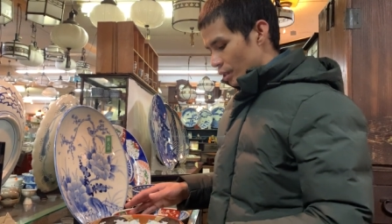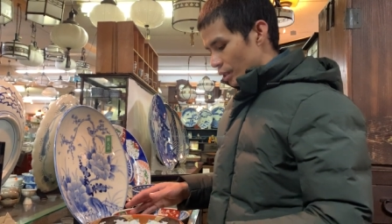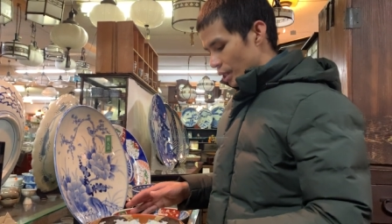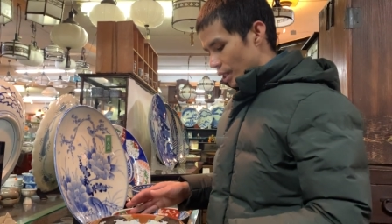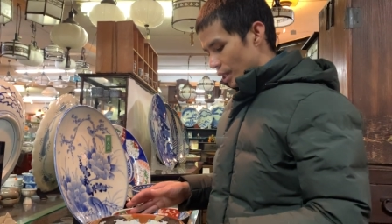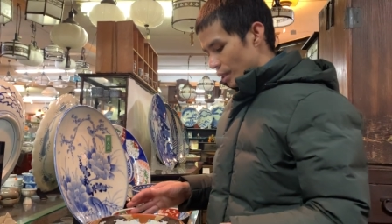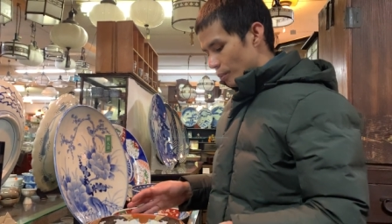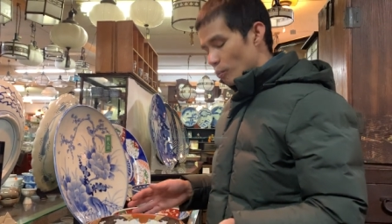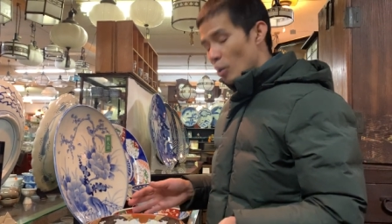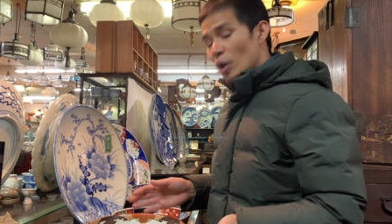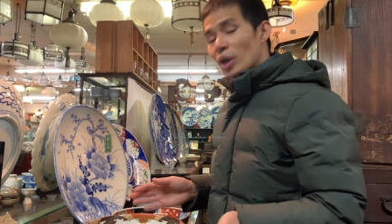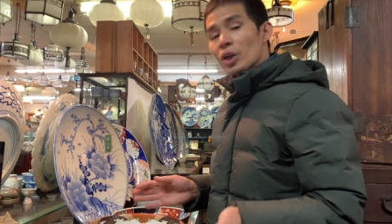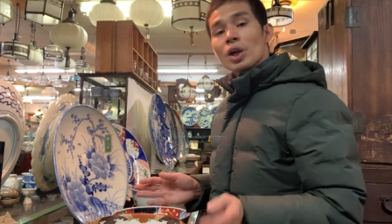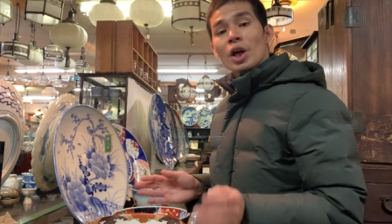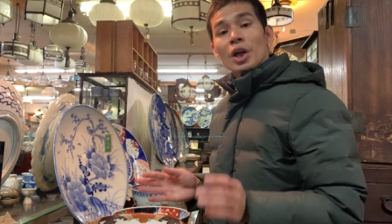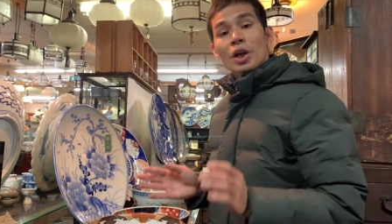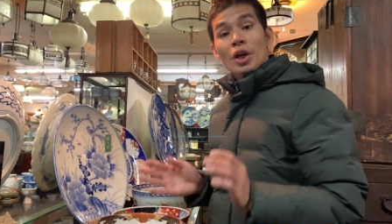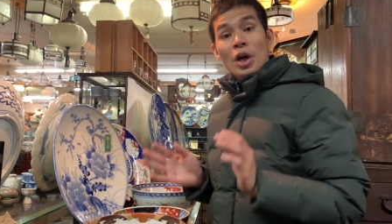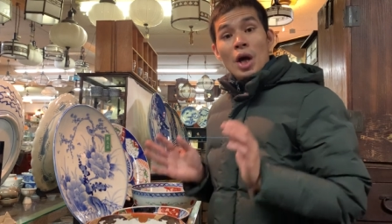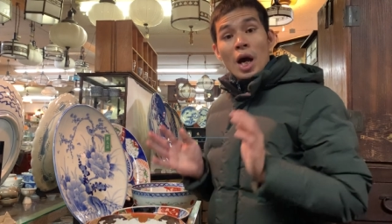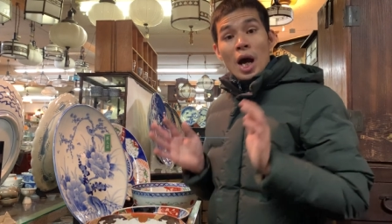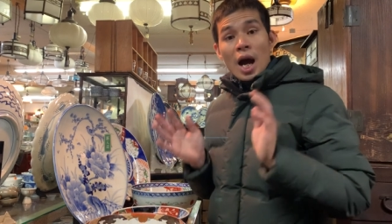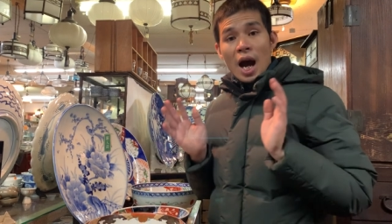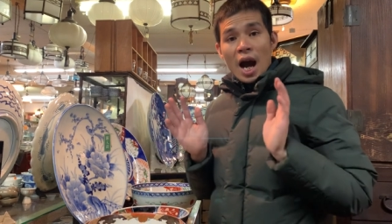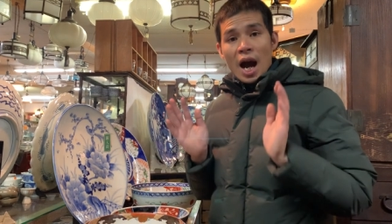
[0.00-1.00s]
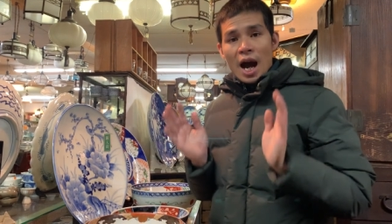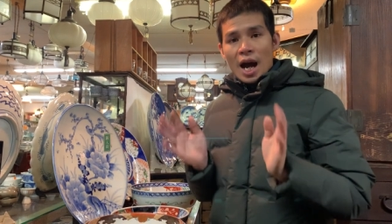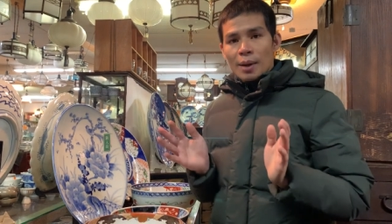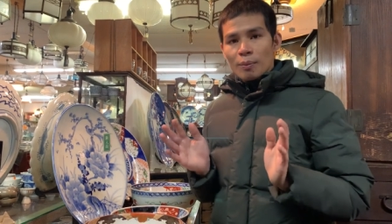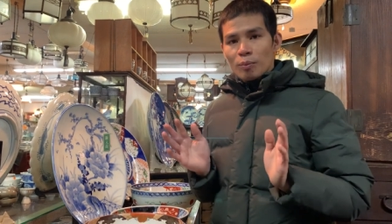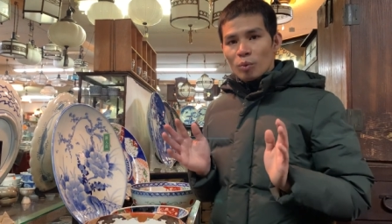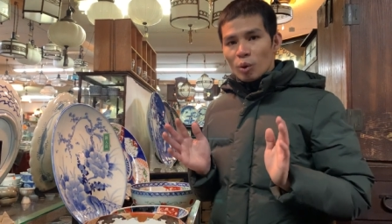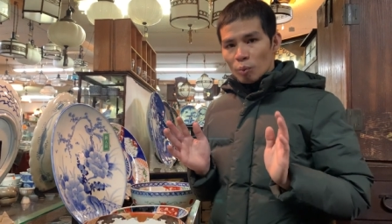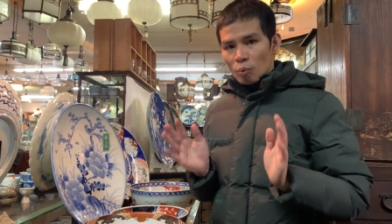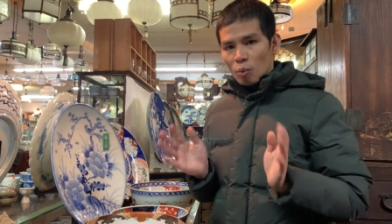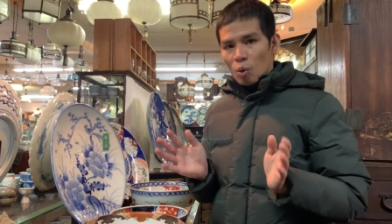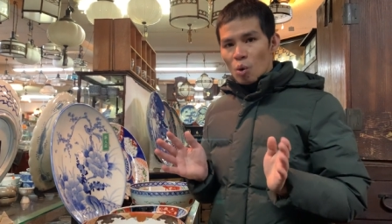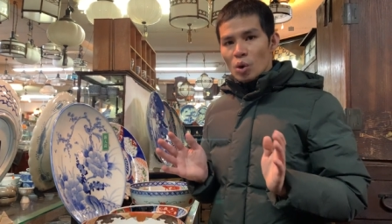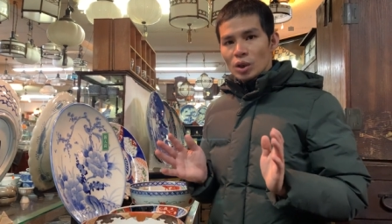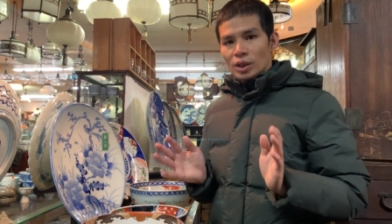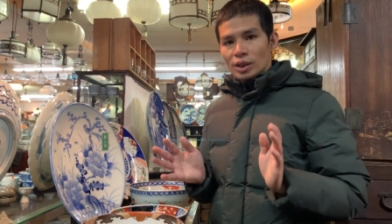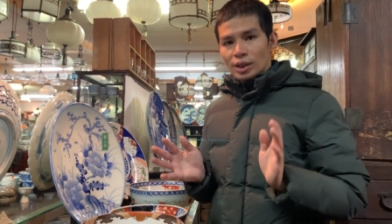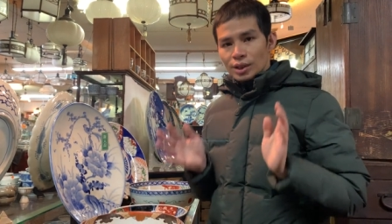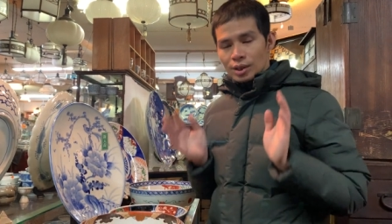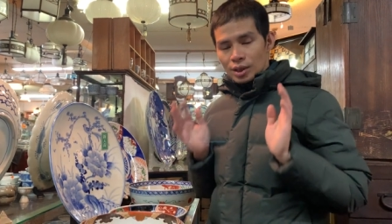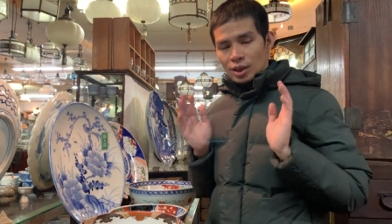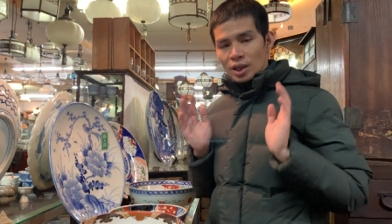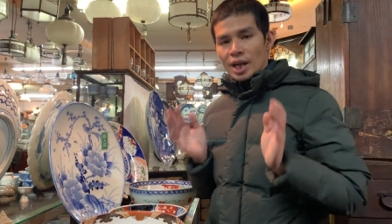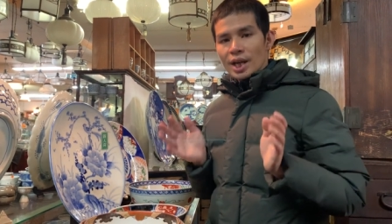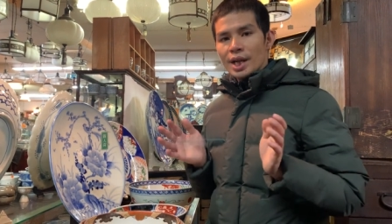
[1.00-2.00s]
Đấy, mọi người ai muốn mua thì
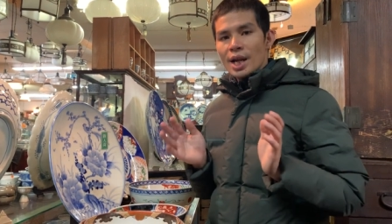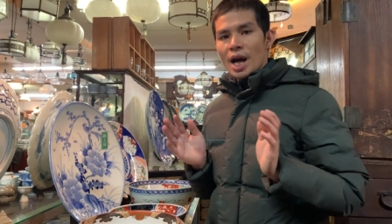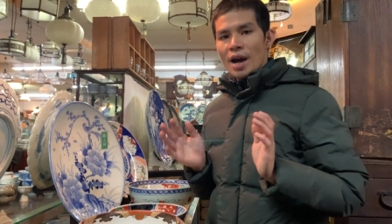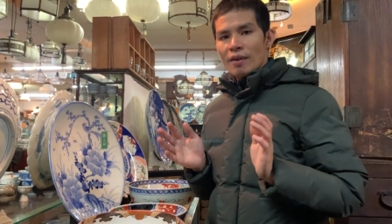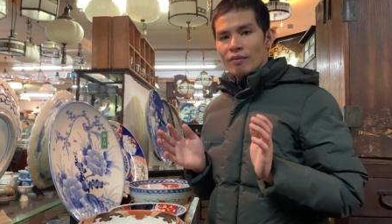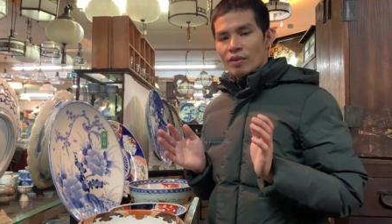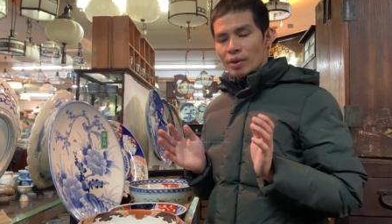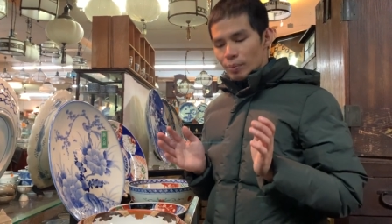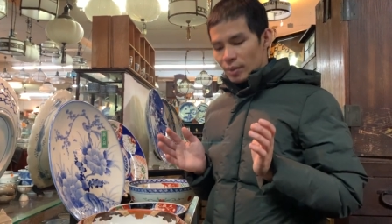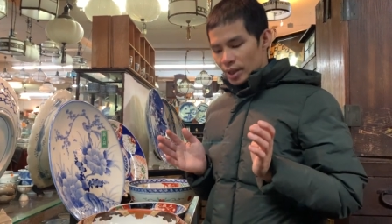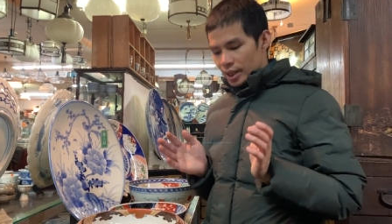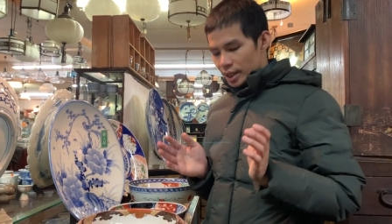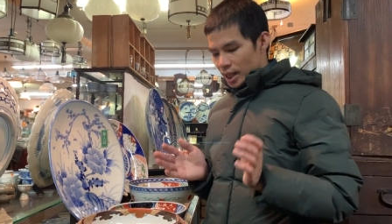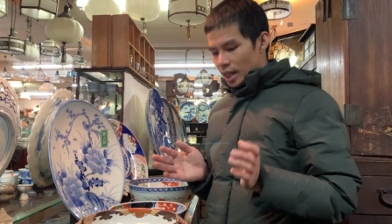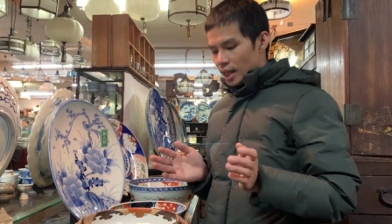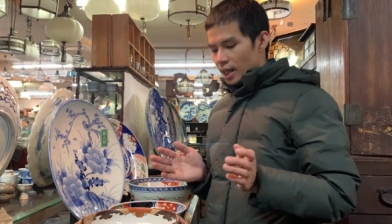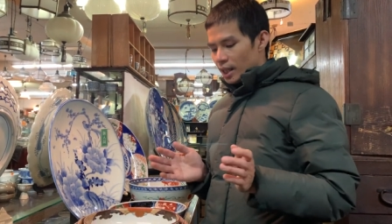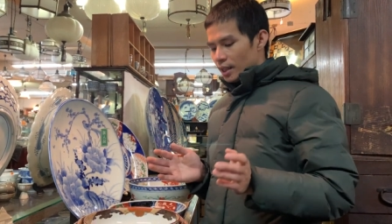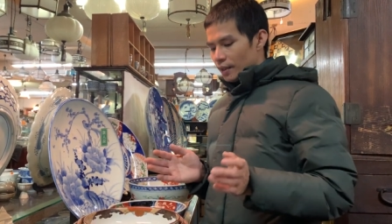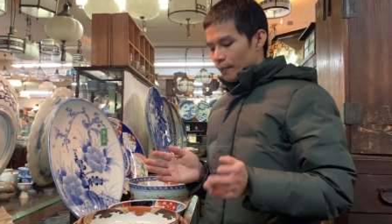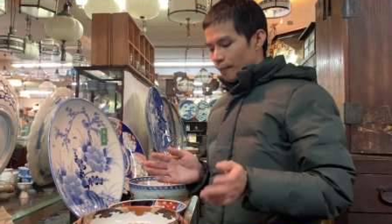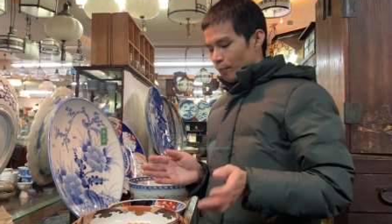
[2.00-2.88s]
cứ liên hệ với mình nhé